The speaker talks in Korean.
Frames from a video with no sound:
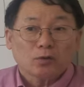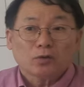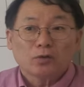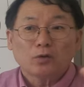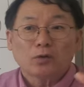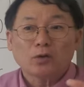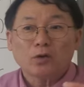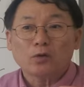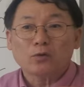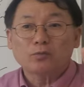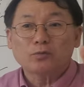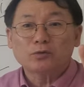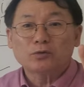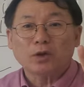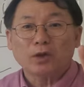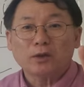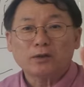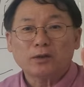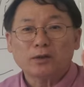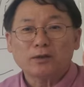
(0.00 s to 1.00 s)
그렇게 여러분
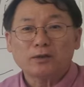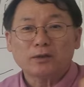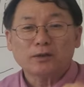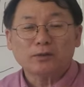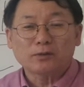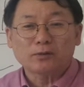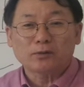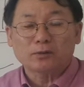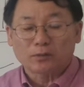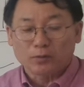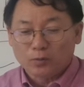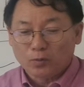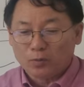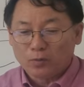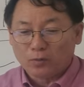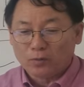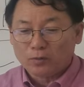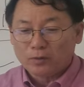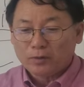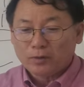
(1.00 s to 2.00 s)
저한테 이제
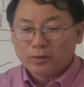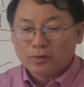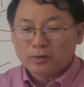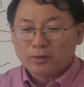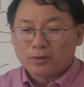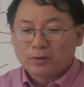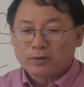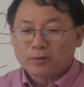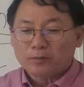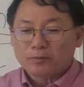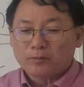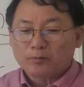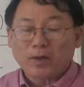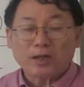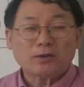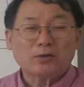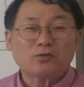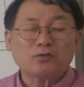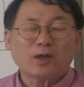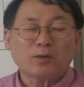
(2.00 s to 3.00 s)
요거
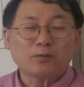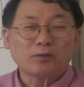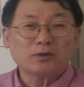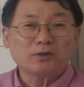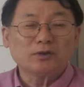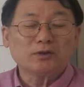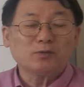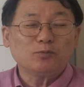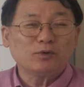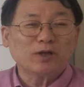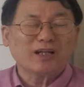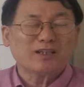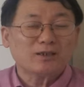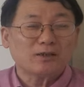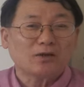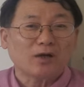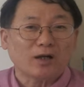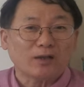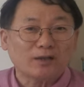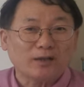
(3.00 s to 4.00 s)
마치고 나면 그 질문
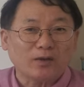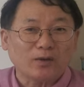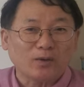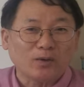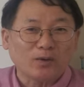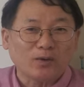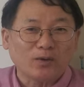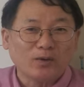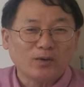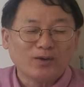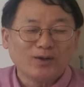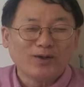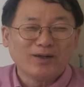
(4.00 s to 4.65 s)
하실 거 아니에요.